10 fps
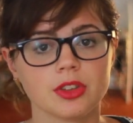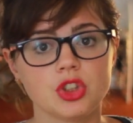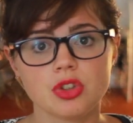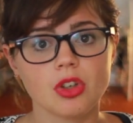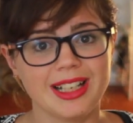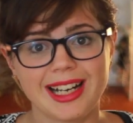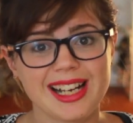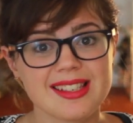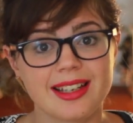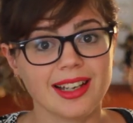Ci sono le
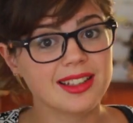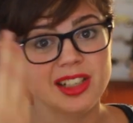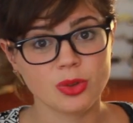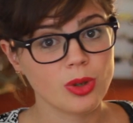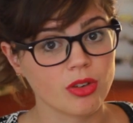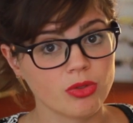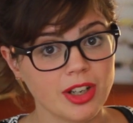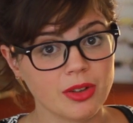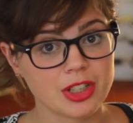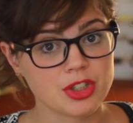ragazze che addirittura non
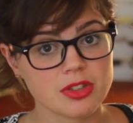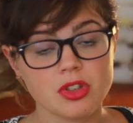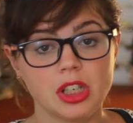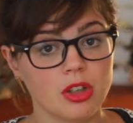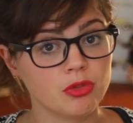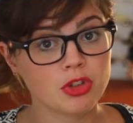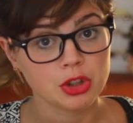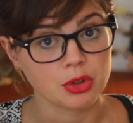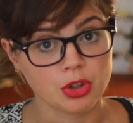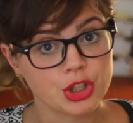fanno recensioni e non
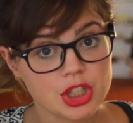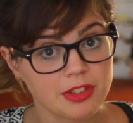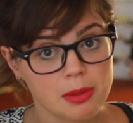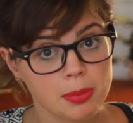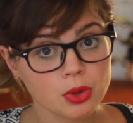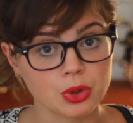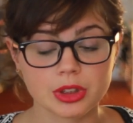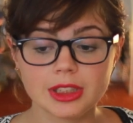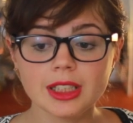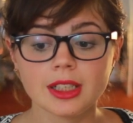vogliono ricevere i
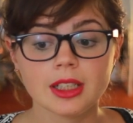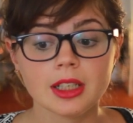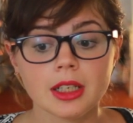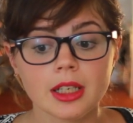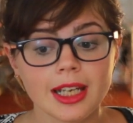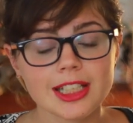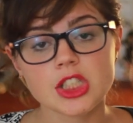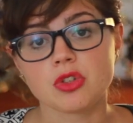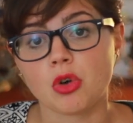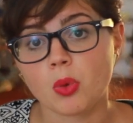prodotti, e
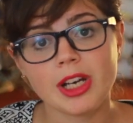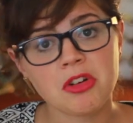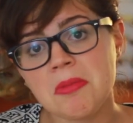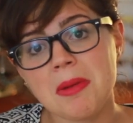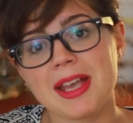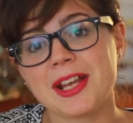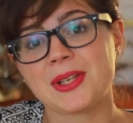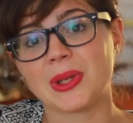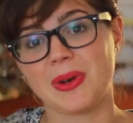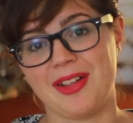ci sono quelle come me che
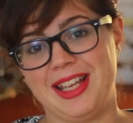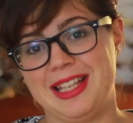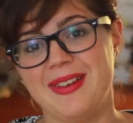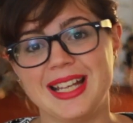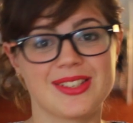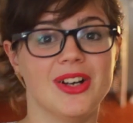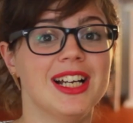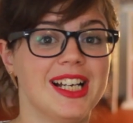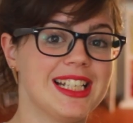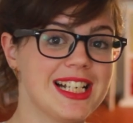sono una via di mezzo,
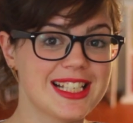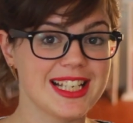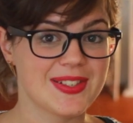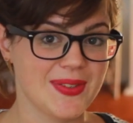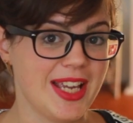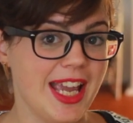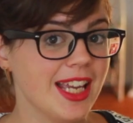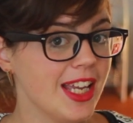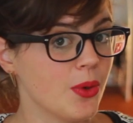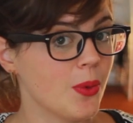nel senso
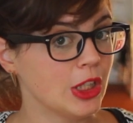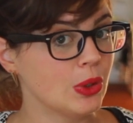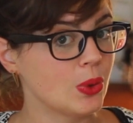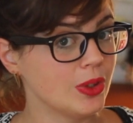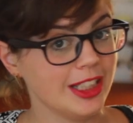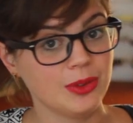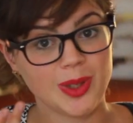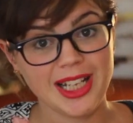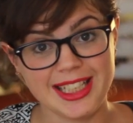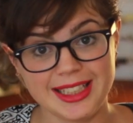che io quando contatto
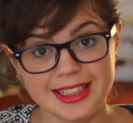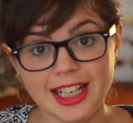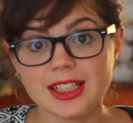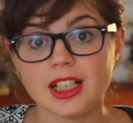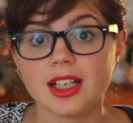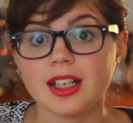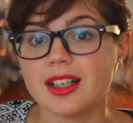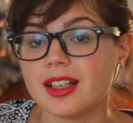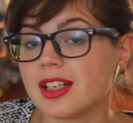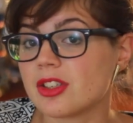una ditta
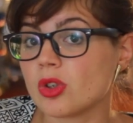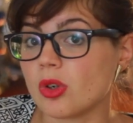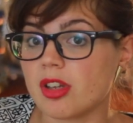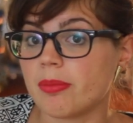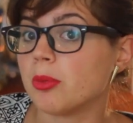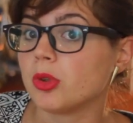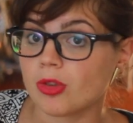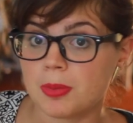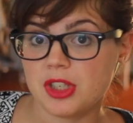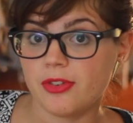eh, sono sempre
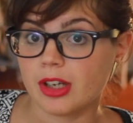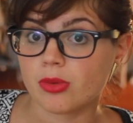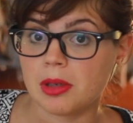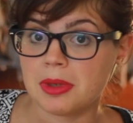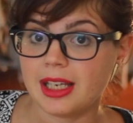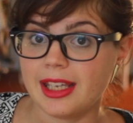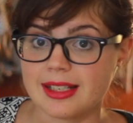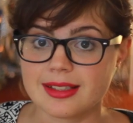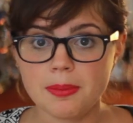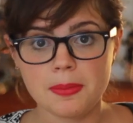molto specifica sulle mie
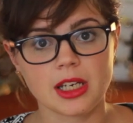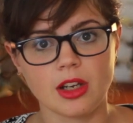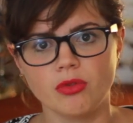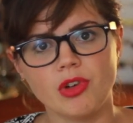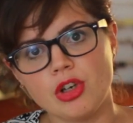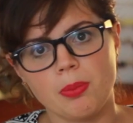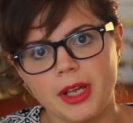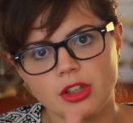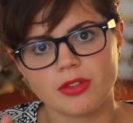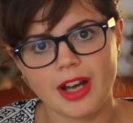richieste perché non voglio
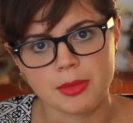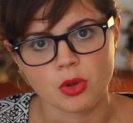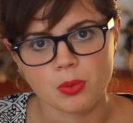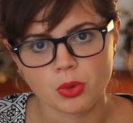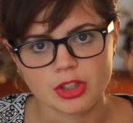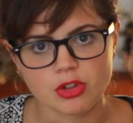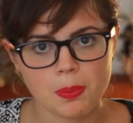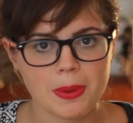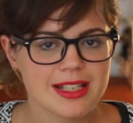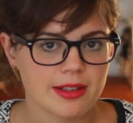poi ritrovarmi con brutte
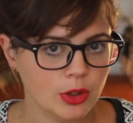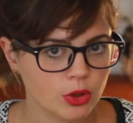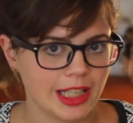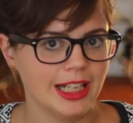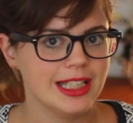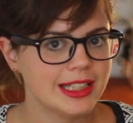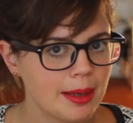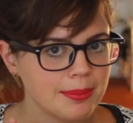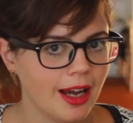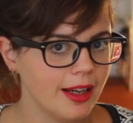sorprese, voglio che la
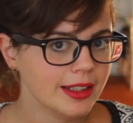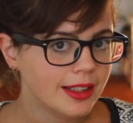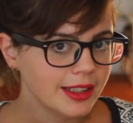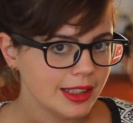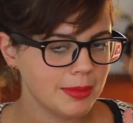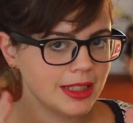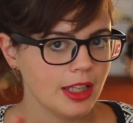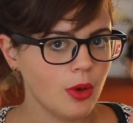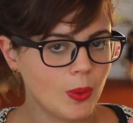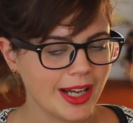ditta abbia in
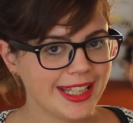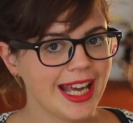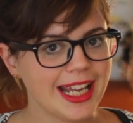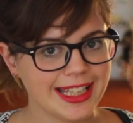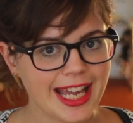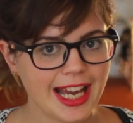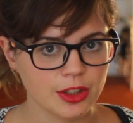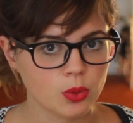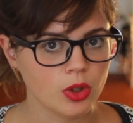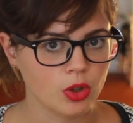mente una chiara idea
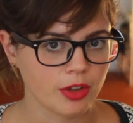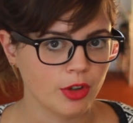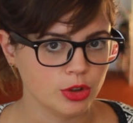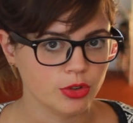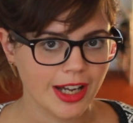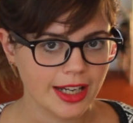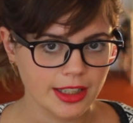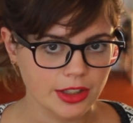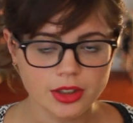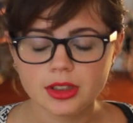di quello che voglio fare
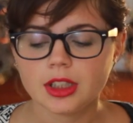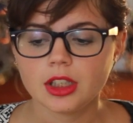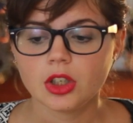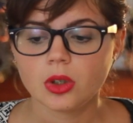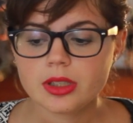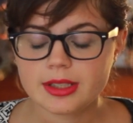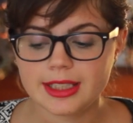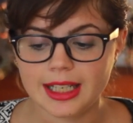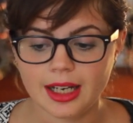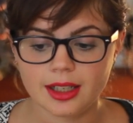io,
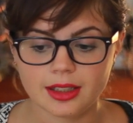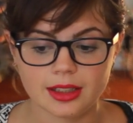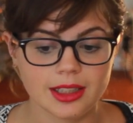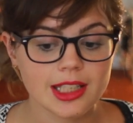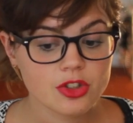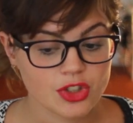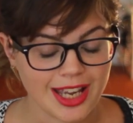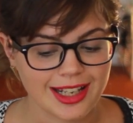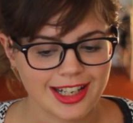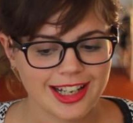ossia eh, in
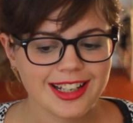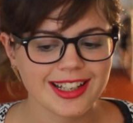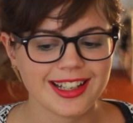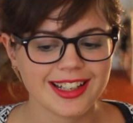genere